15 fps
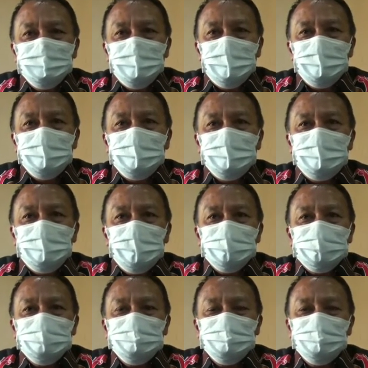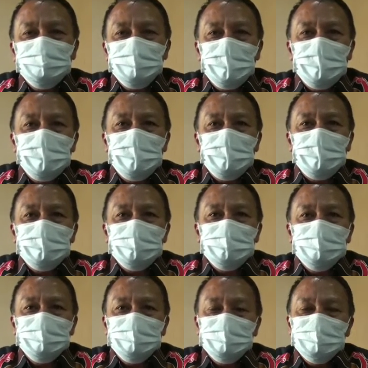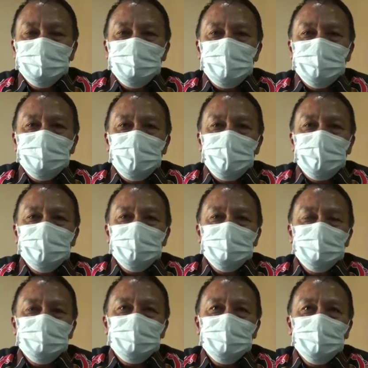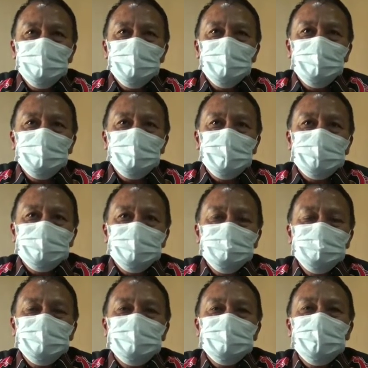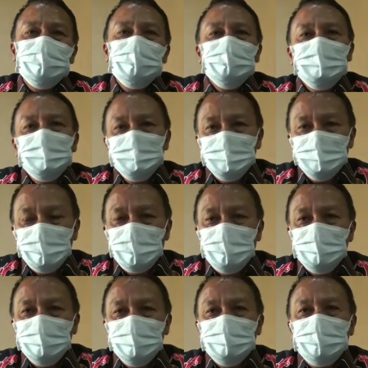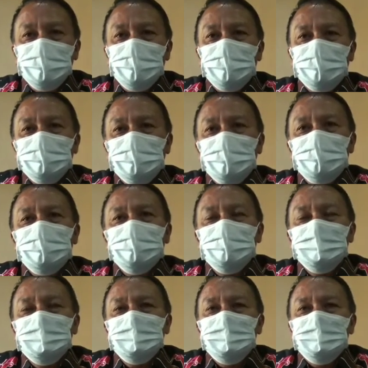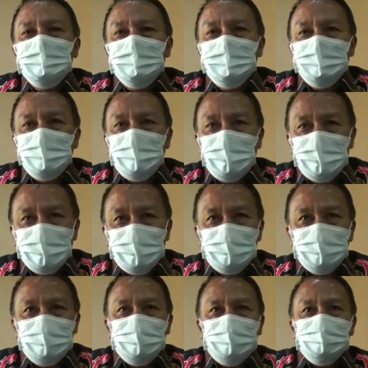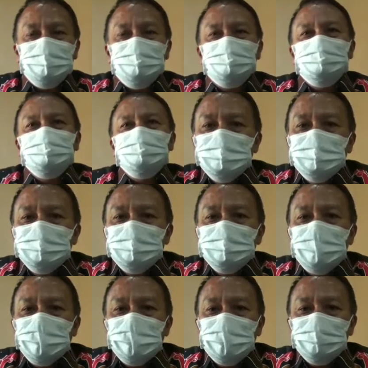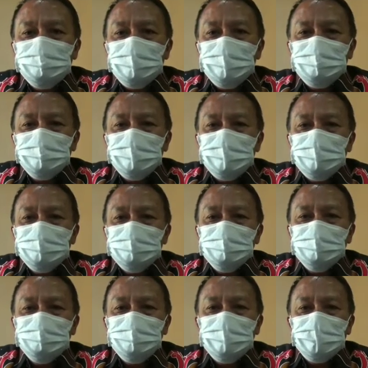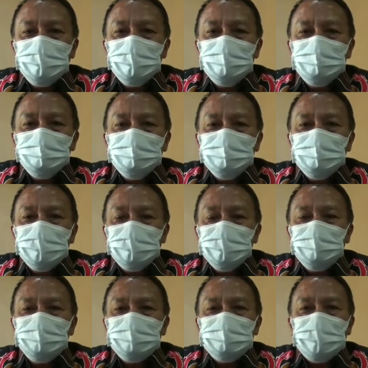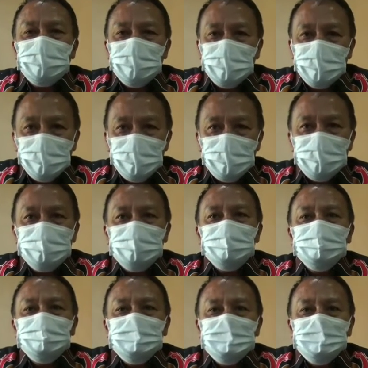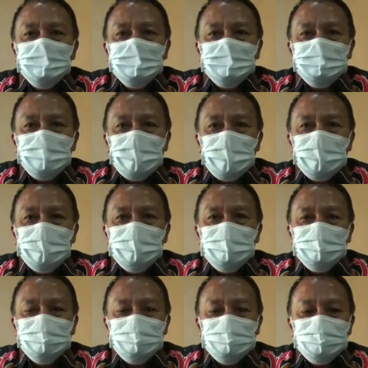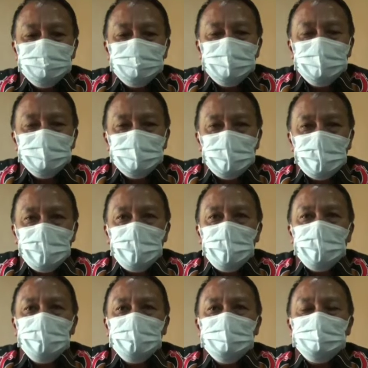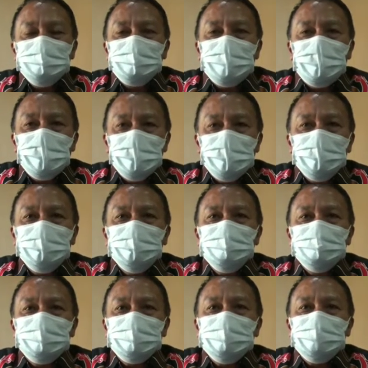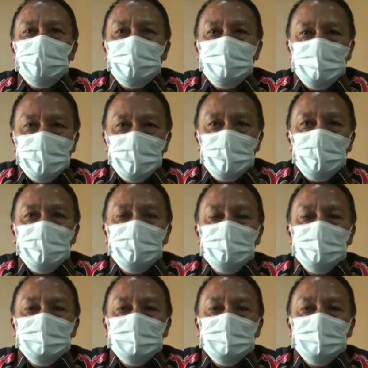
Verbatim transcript: dan tidak semua ruas jalan ditutup masih bisa melalui jalan yang lain diharapkan pada seluruh warga masyarakat mari kita perangi bersama